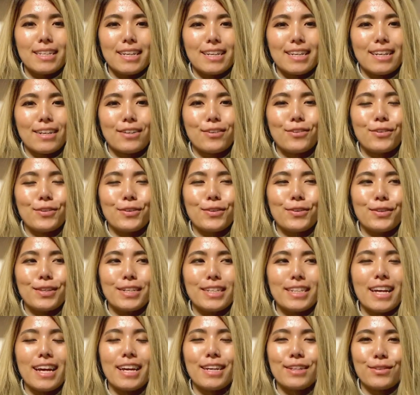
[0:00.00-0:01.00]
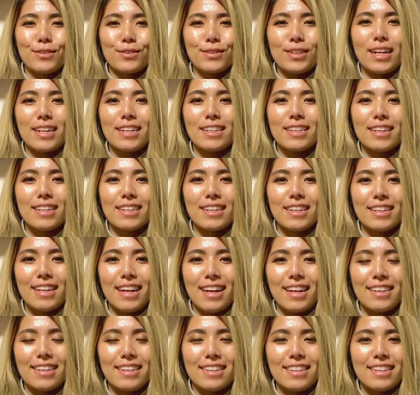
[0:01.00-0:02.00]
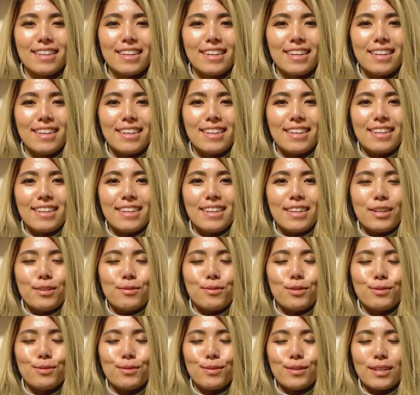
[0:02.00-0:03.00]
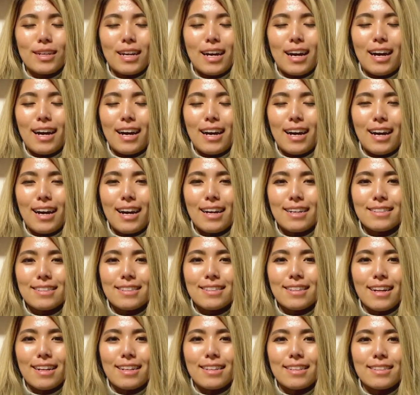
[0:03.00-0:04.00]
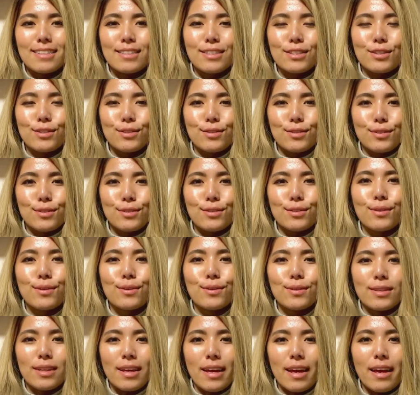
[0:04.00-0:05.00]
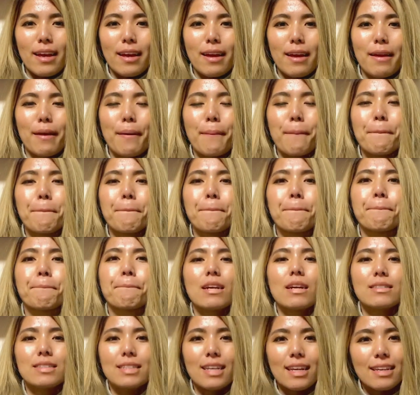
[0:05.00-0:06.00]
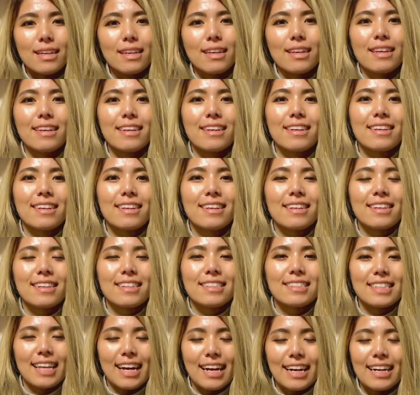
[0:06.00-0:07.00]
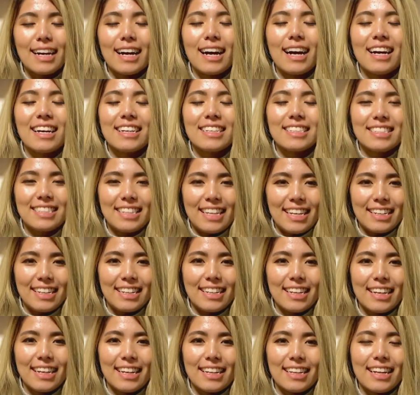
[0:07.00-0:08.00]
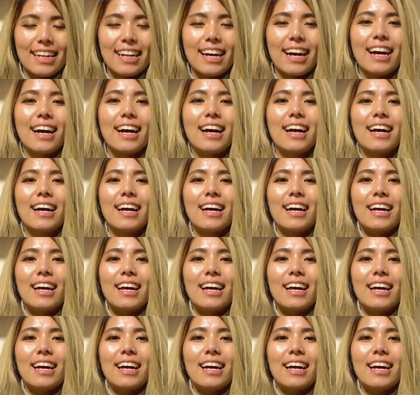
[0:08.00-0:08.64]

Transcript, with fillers: さんがこういないと成り立たない部分があったりするので是非参加していただけたら